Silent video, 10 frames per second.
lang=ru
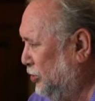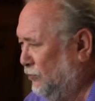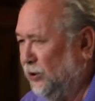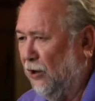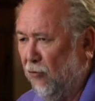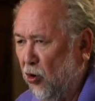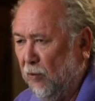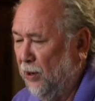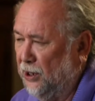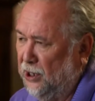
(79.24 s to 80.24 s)
э, в
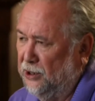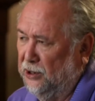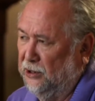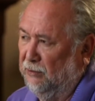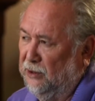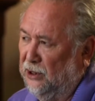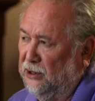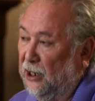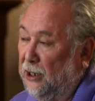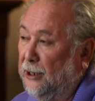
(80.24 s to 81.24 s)
бытовом понятии там, и
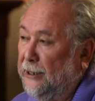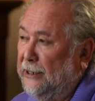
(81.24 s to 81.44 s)
так далее.